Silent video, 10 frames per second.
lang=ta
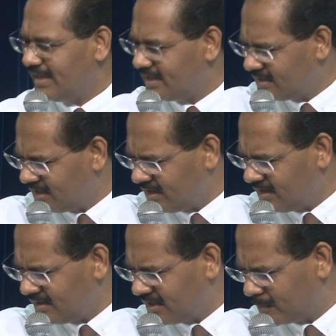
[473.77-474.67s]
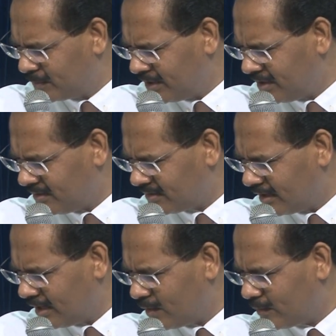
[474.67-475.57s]
எதில் எப்படி
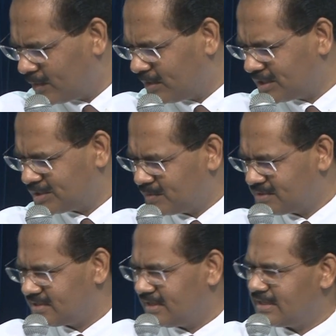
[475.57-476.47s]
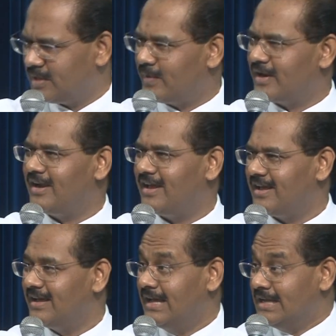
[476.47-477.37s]
நல்லா வரும்னு நினச்சோமோ சிலதில் வரல
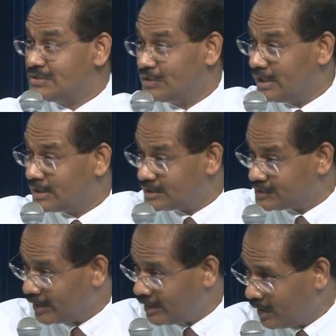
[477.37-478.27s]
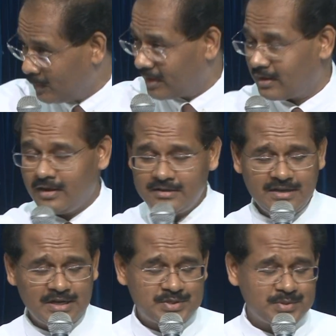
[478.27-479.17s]
சிலதில் சரியாக
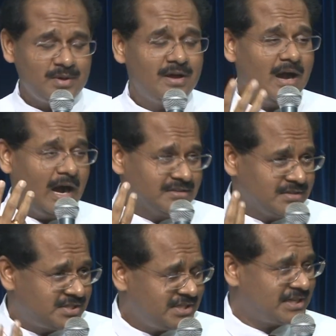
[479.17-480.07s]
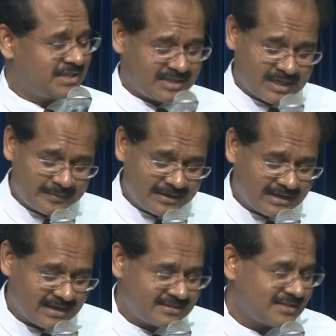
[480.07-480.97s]
வராதுன்னு நினச்சோம் அதிசயிக்கத்தக்க வேலை
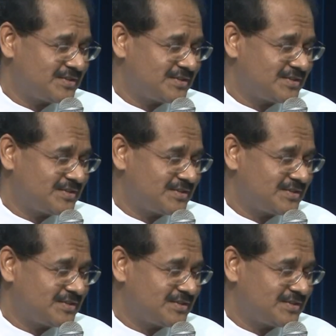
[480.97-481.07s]
கர்த்தர்